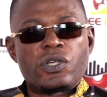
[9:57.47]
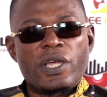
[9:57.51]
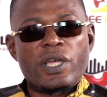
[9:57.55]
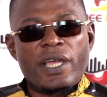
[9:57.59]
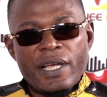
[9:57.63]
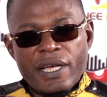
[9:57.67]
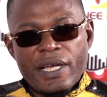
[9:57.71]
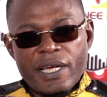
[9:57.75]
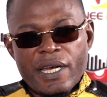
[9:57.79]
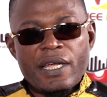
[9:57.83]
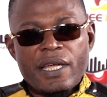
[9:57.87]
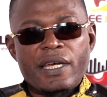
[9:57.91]

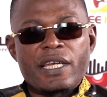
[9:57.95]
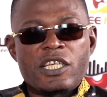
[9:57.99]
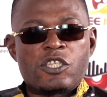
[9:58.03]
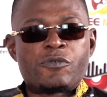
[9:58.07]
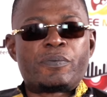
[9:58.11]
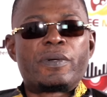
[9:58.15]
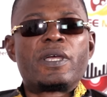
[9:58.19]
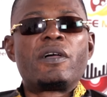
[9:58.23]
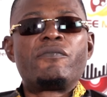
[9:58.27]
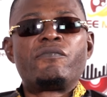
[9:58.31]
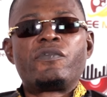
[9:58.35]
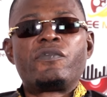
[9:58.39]
un grand
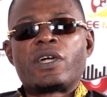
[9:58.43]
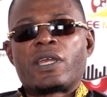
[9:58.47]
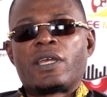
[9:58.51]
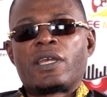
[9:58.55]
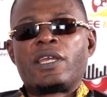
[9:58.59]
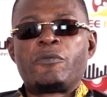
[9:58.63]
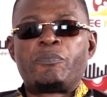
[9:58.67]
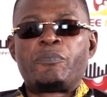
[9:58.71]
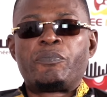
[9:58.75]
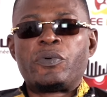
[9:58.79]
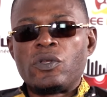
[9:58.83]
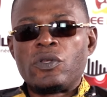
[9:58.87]
respect envers
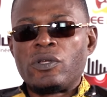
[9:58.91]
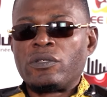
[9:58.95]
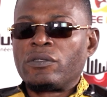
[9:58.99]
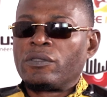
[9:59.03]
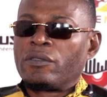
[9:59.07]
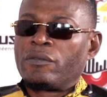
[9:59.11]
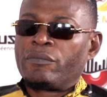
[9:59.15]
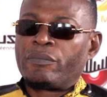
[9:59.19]
les peuples